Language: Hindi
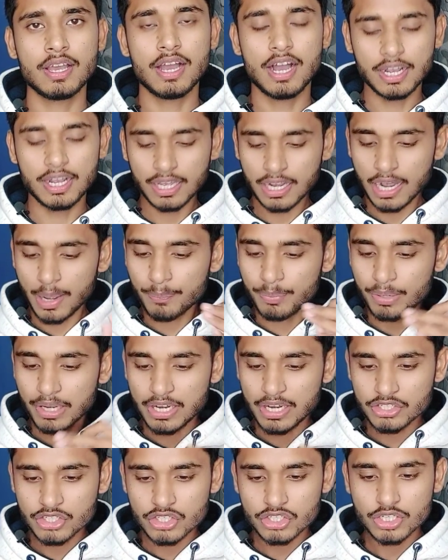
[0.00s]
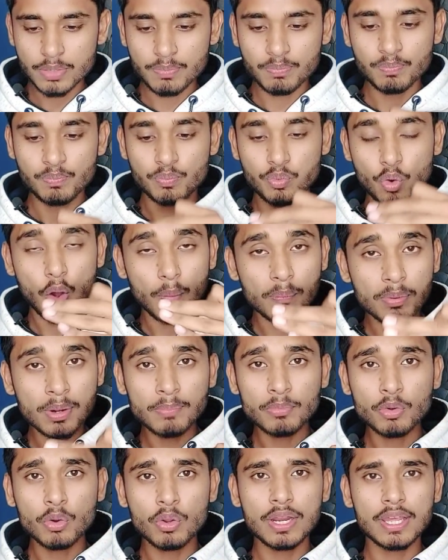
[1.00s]
अगर आप रिलेशनशिप
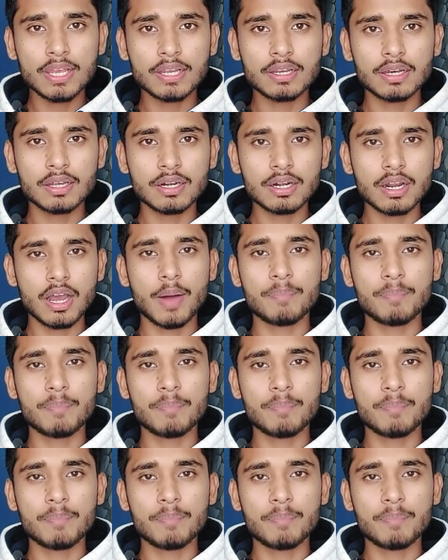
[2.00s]
प्रॉब्लम को लेकर